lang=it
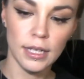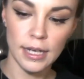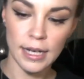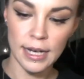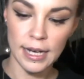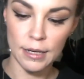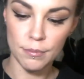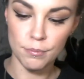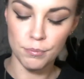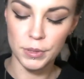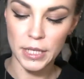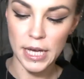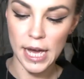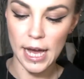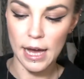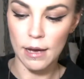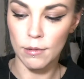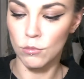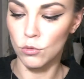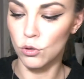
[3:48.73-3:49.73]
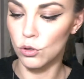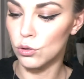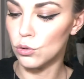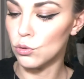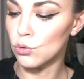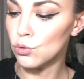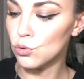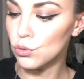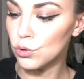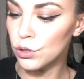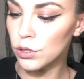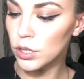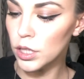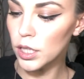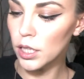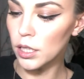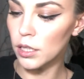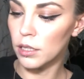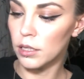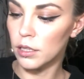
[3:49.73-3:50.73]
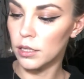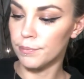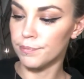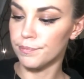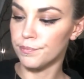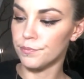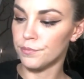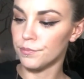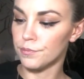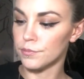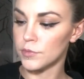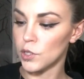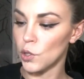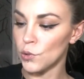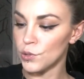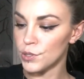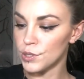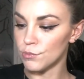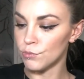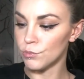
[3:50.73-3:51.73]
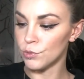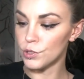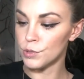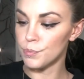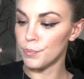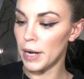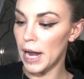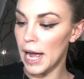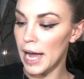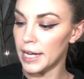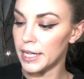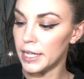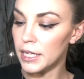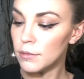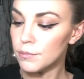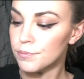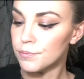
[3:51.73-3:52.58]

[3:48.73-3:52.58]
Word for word: abbiamo un, um, uno spray,